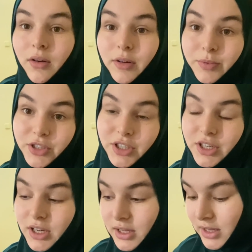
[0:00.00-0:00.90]

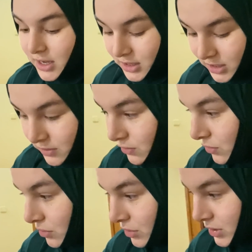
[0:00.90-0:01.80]
Вообще надо
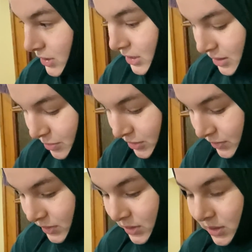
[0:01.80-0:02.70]
его, это самое,
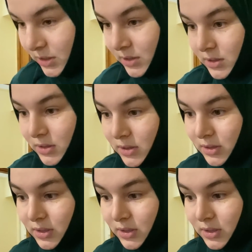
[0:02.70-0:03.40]
а,